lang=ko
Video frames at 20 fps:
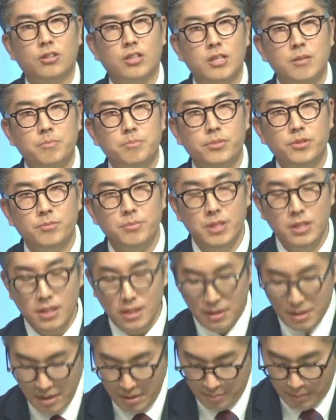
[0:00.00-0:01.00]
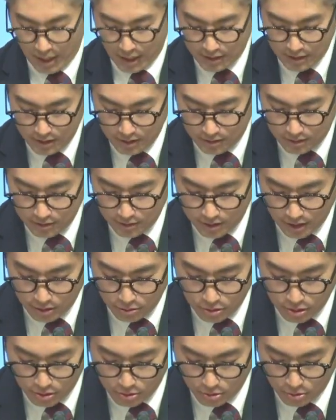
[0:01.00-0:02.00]
기쁨이 많이 있을
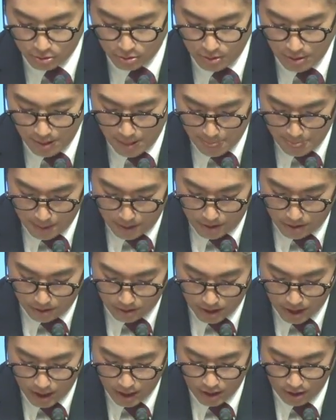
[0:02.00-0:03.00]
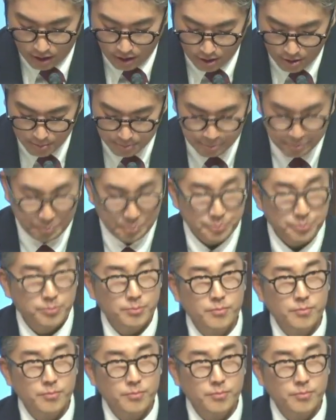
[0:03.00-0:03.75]
때도 있고 이렇게 어,